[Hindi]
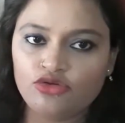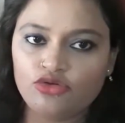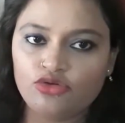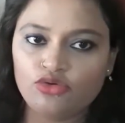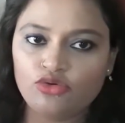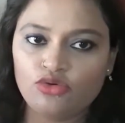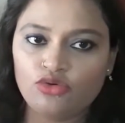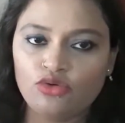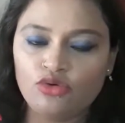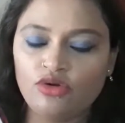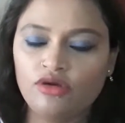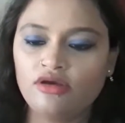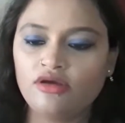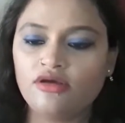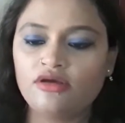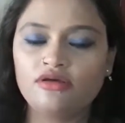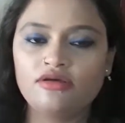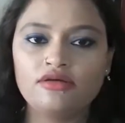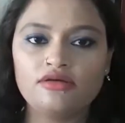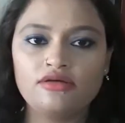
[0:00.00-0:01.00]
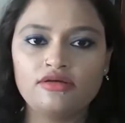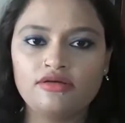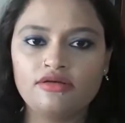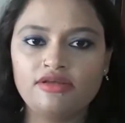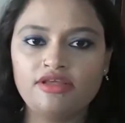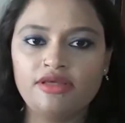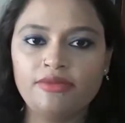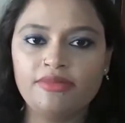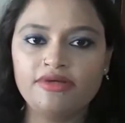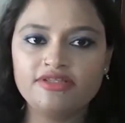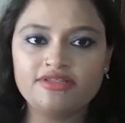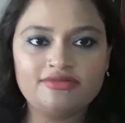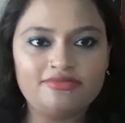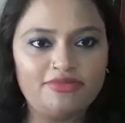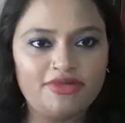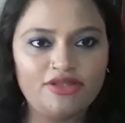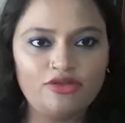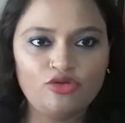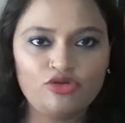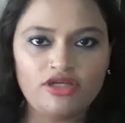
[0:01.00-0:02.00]
तो ये बस
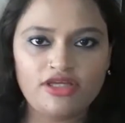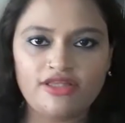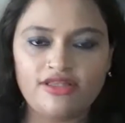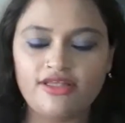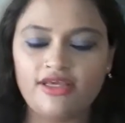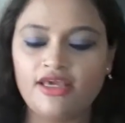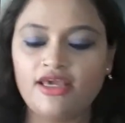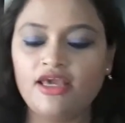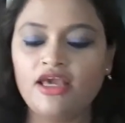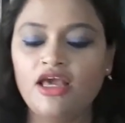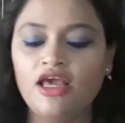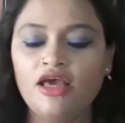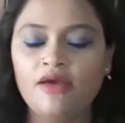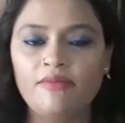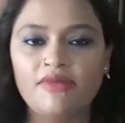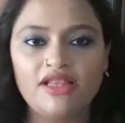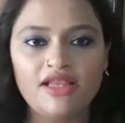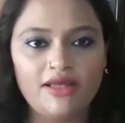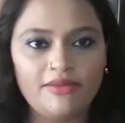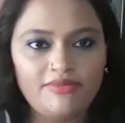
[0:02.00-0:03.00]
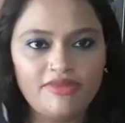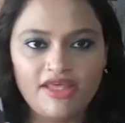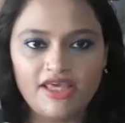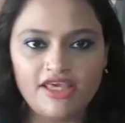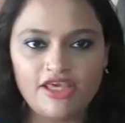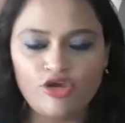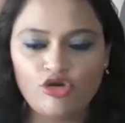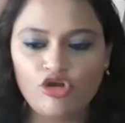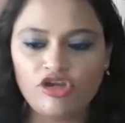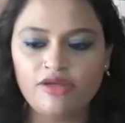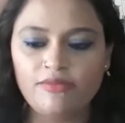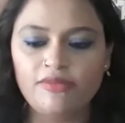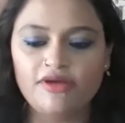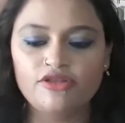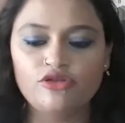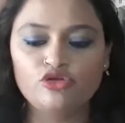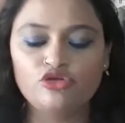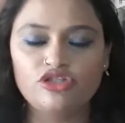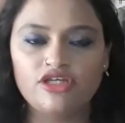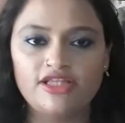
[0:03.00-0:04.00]
बंद हो जाती है मतलब आप देखिए और ये
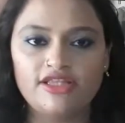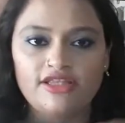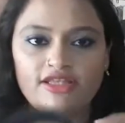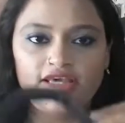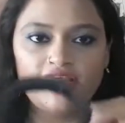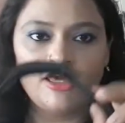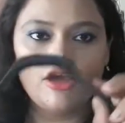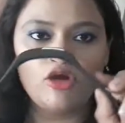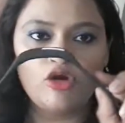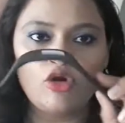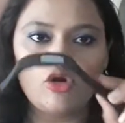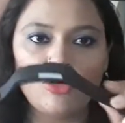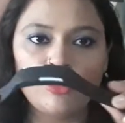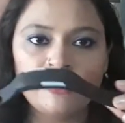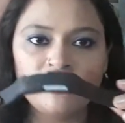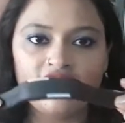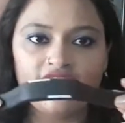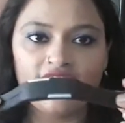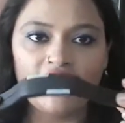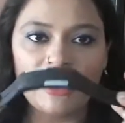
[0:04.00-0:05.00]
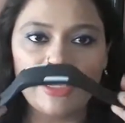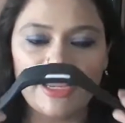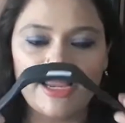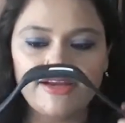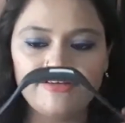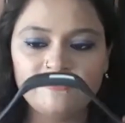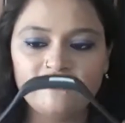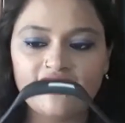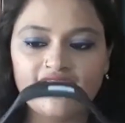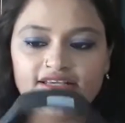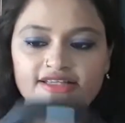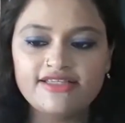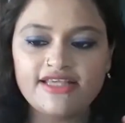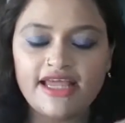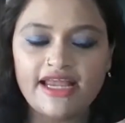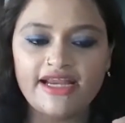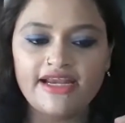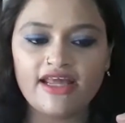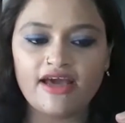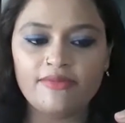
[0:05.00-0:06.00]
बंद हो जाती है और ये हैंड वाइज
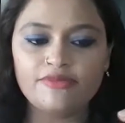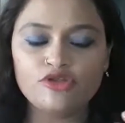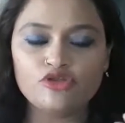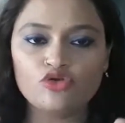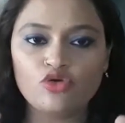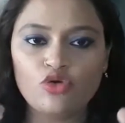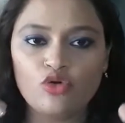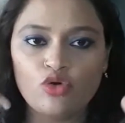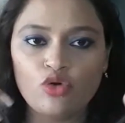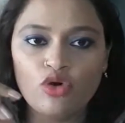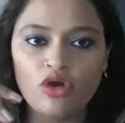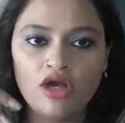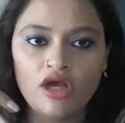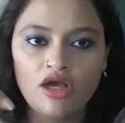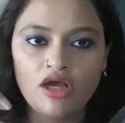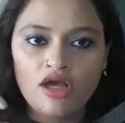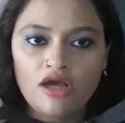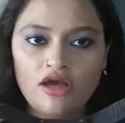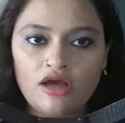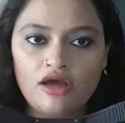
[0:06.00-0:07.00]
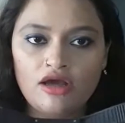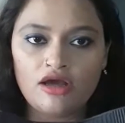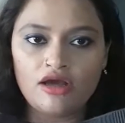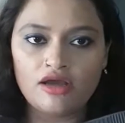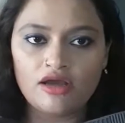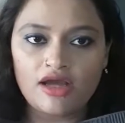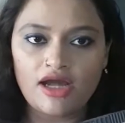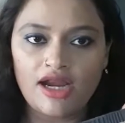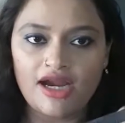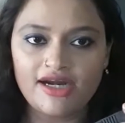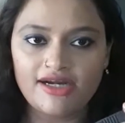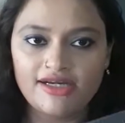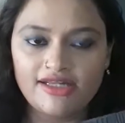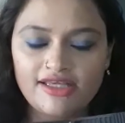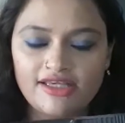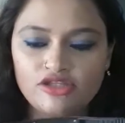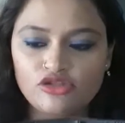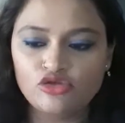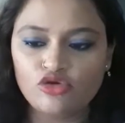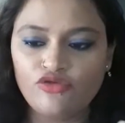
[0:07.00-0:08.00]
हैंड आप इसको आ,
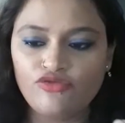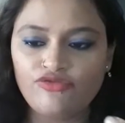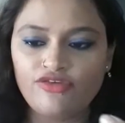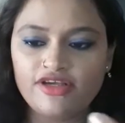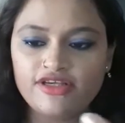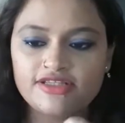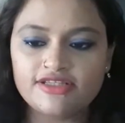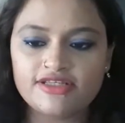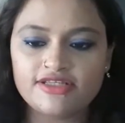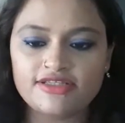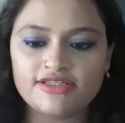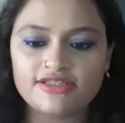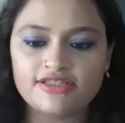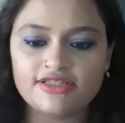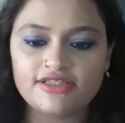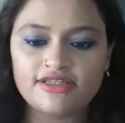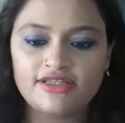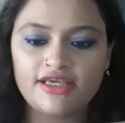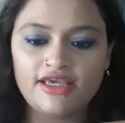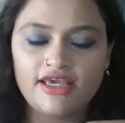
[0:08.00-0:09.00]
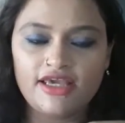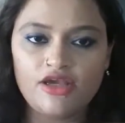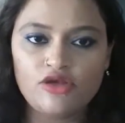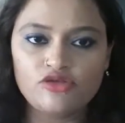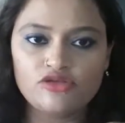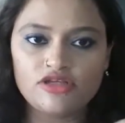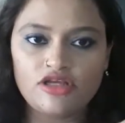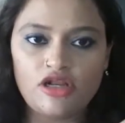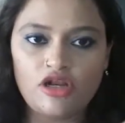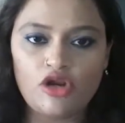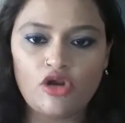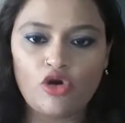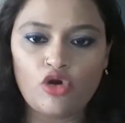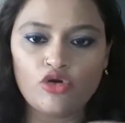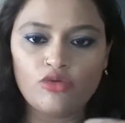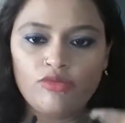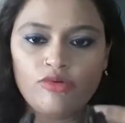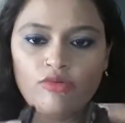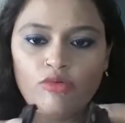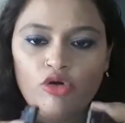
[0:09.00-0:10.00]
काट के इसको फिक्स कर सकते हैं इसका
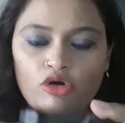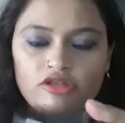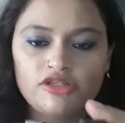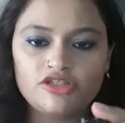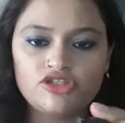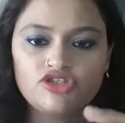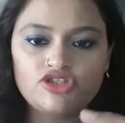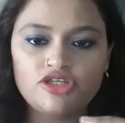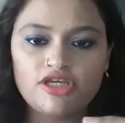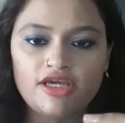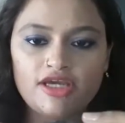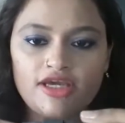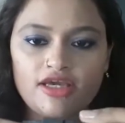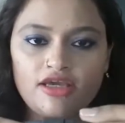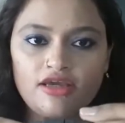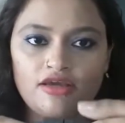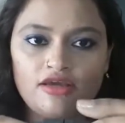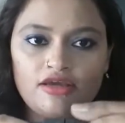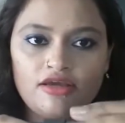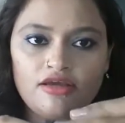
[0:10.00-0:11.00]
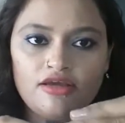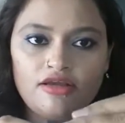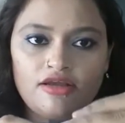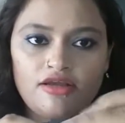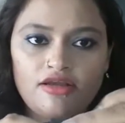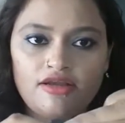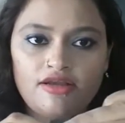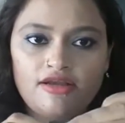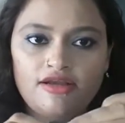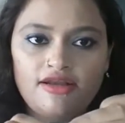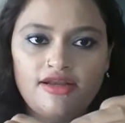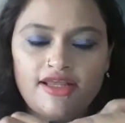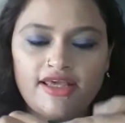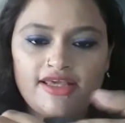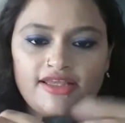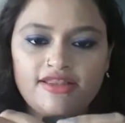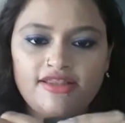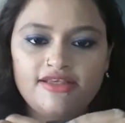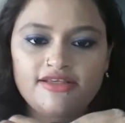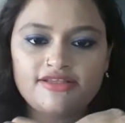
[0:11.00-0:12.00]
लॉक भी बहुत अच्छा है
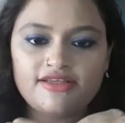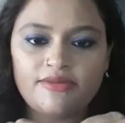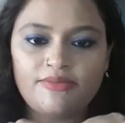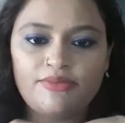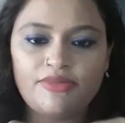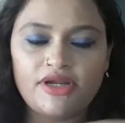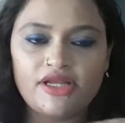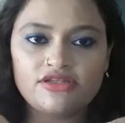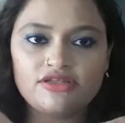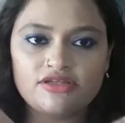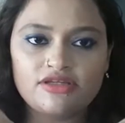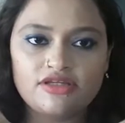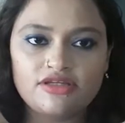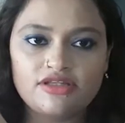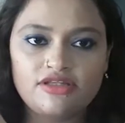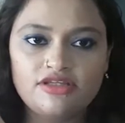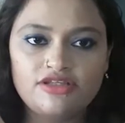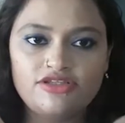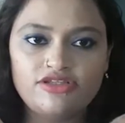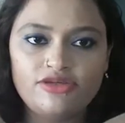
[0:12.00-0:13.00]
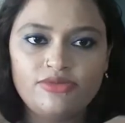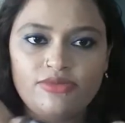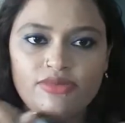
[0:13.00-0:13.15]
लाइक like दिस आप प्रेस कर दीजिए